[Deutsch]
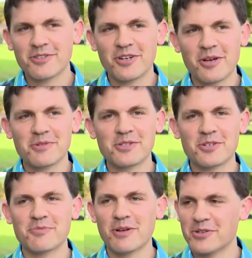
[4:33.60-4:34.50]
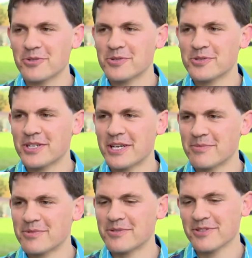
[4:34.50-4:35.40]
Dann habe ich ihn zuerst mal begrüßt,
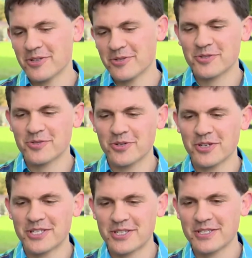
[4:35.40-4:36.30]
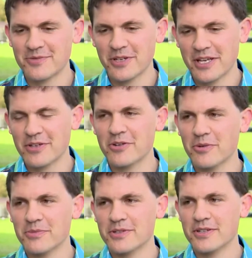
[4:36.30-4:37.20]
habe ja, uns vorgestellt, woher wir
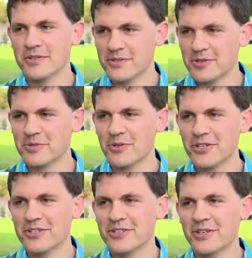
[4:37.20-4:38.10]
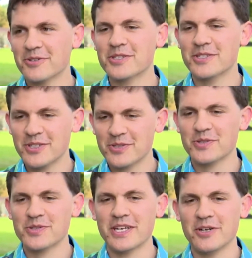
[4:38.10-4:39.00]
kommen, aus Otto Beuren, aus der
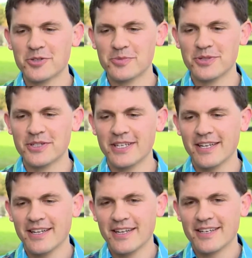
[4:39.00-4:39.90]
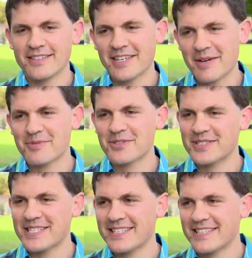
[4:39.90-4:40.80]
Diözese Augsburg. Dann hat man schon
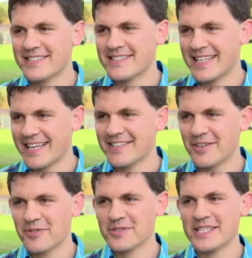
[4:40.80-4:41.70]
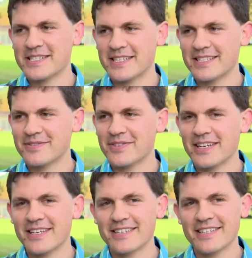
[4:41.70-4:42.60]
gesehen, dass er das Lächeln aufgesetzt hat,
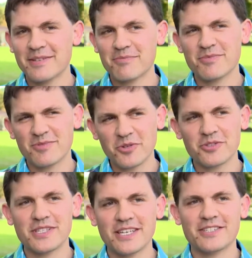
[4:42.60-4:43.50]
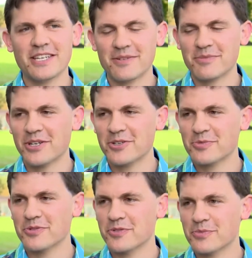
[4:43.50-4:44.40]
weil er eben doch sehr stark mit
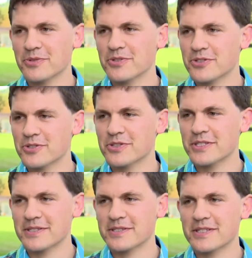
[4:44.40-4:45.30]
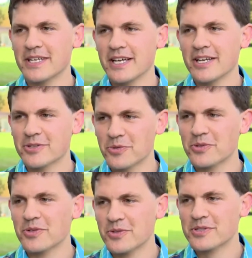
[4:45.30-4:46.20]
Augsburg verbunden ist durch dieses
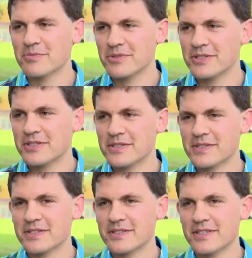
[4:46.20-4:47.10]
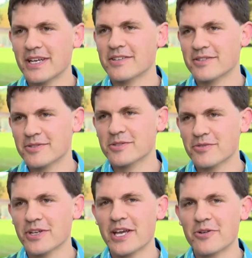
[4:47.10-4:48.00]
Knotenlöserbild, das er ja
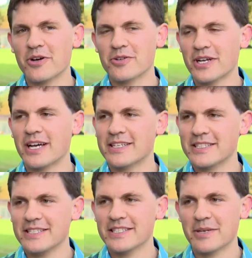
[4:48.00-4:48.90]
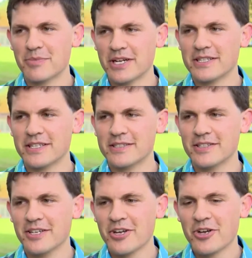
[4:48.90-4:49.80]
zur Verehrung auch nach Argentinien gebracht
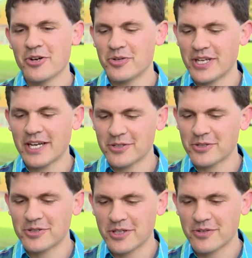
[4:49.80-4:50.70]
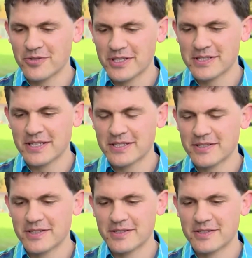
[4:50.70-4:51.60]
hat. Und er hat auch daraufhin
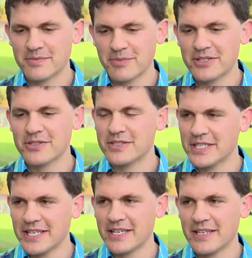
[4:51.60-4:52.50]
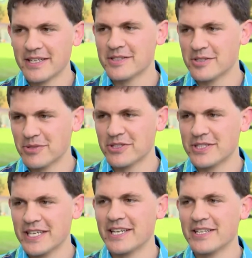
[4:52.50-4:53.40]
gesagt, das betet er täglich, also er
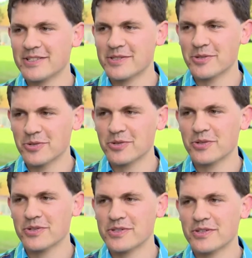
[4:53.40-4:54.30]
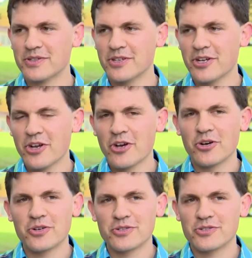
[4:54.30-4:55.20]
betet täglich zur Knotenlöserin
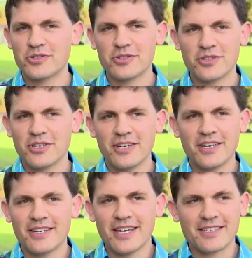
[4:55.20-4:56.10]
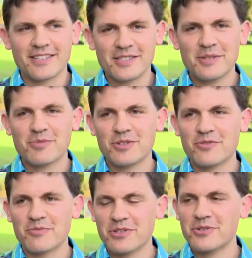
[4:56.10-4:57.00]
und ja, da sieht man die
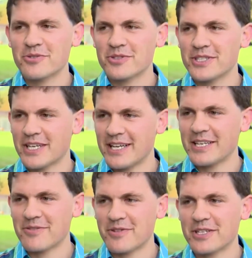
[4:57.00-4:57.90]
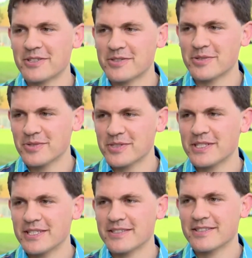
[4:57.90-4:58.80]
Verbindung, die der Heilige Vater zu uns
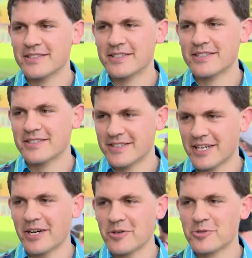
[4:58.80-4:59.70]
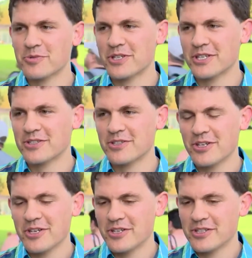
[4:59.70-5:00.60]
hier äh, nach Augsburg hat.
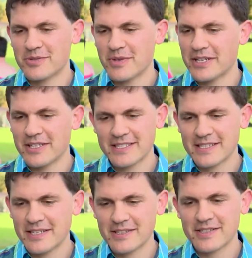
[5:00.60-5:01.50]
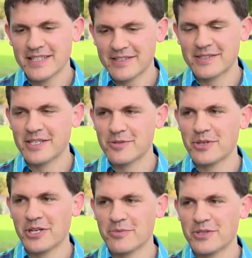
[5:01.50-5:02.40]
Es war ein herzliches, nettes
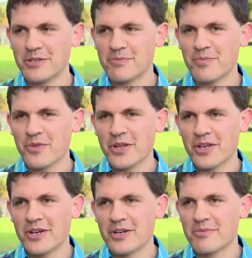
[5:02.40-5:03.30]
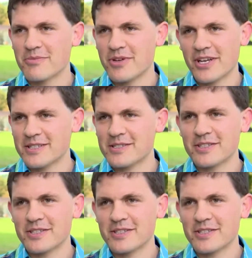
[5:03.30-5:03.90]
Gespräch mit ihm. Ähm, er hat